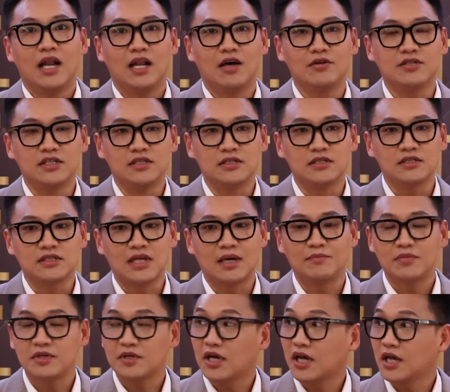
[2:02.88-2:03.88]
เราถึง
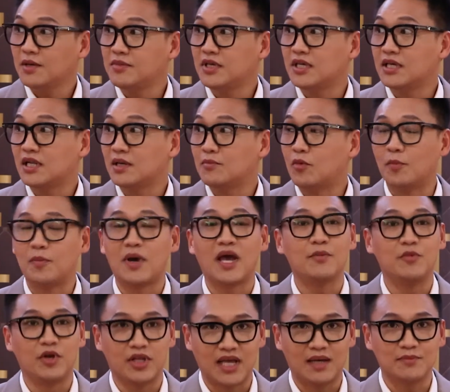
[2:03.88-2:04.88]
ทำให้มีระบบไฮ
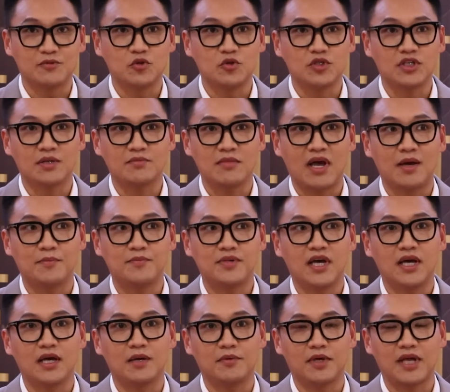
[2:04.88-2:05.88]
บริดแคปซูลขึ้นมา
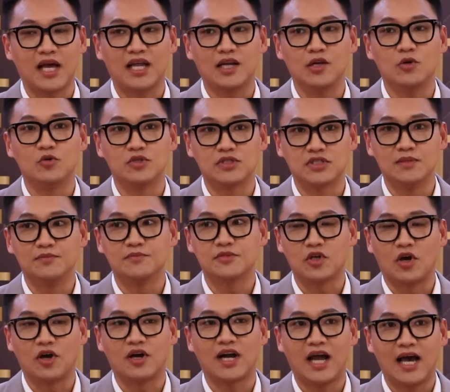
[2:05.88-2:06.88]
เพื่อเป็นการดูดซึม
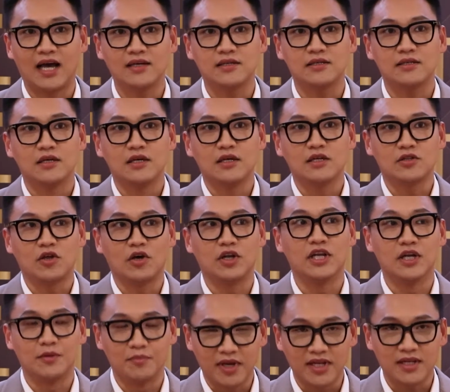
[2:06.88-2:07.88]
2 ครั้งต่อ
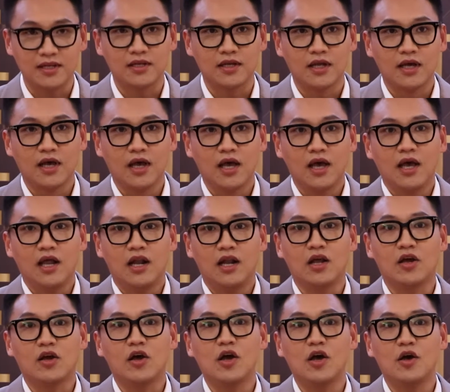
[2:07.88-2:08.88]
1เม็ด
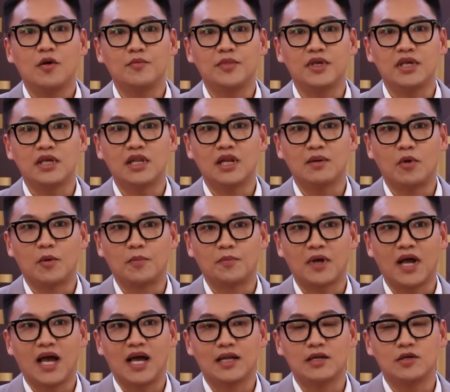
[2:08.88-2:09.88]
แล้วก็มีระบบ
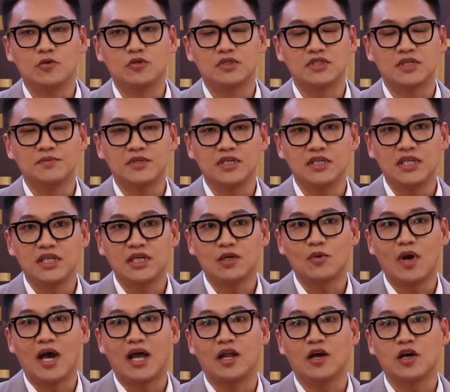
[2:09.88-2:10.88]
การดูดซึมที่ดี
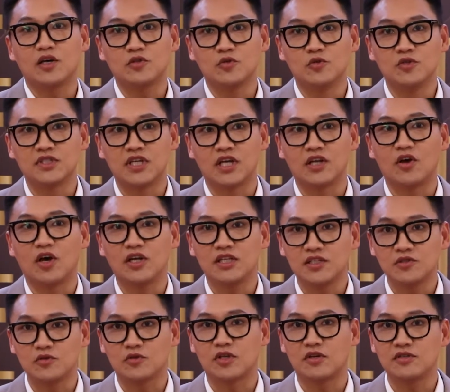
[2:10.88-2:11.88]
กว่าแล้วก็สูญเสียน้อย
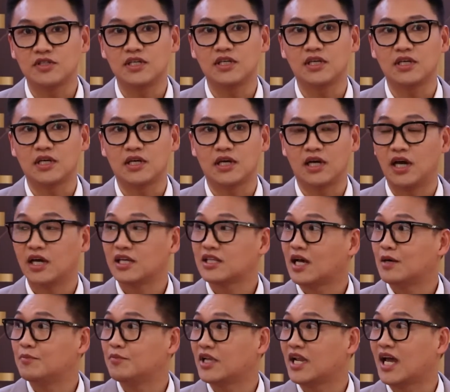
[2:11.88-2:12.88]
ที่สุดเท่าที่เคย
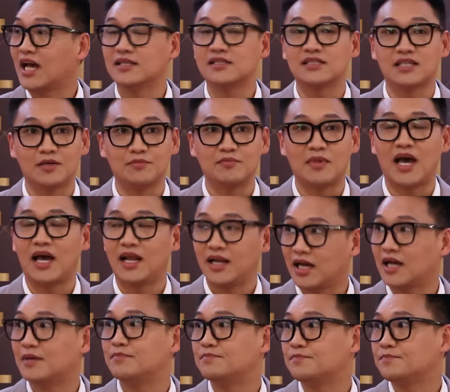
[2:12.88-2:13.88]
ทำเป็นอาหารเสริมมาเล
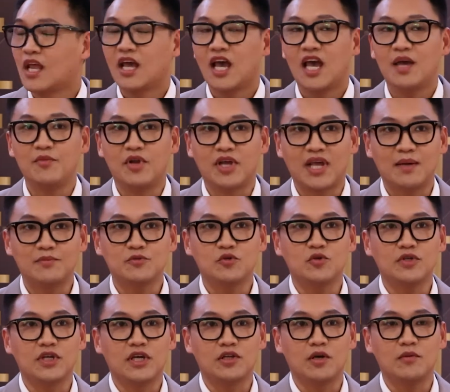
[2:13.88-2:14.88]
ยครับไฮบริดแคปซู
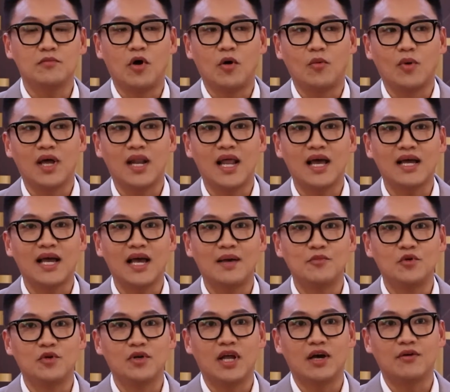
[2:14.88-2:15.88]
ลเนี่ยต้องบอกว่าร่างกาย
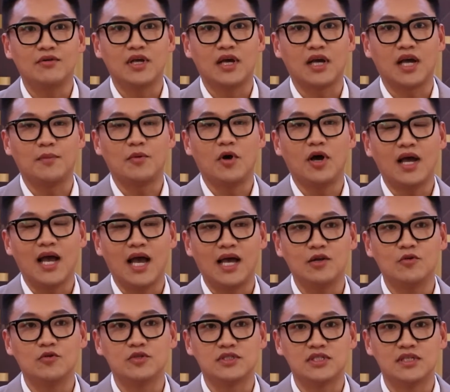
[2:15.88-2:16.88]
มนุษย์เราเนี่ยกระเพาะอาหาร
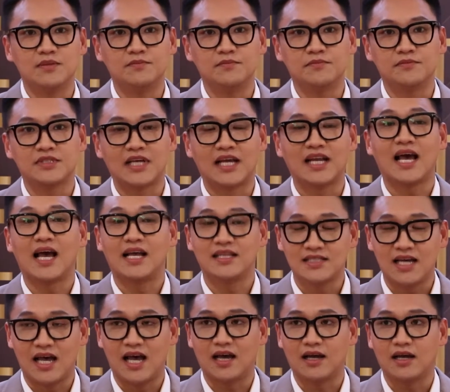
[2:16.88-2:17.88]
ดูดซึมสารอาหาร
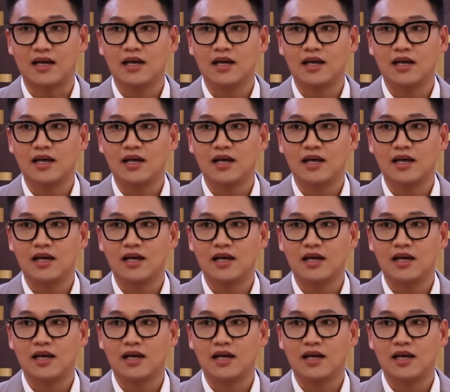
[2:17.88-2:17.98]
จาก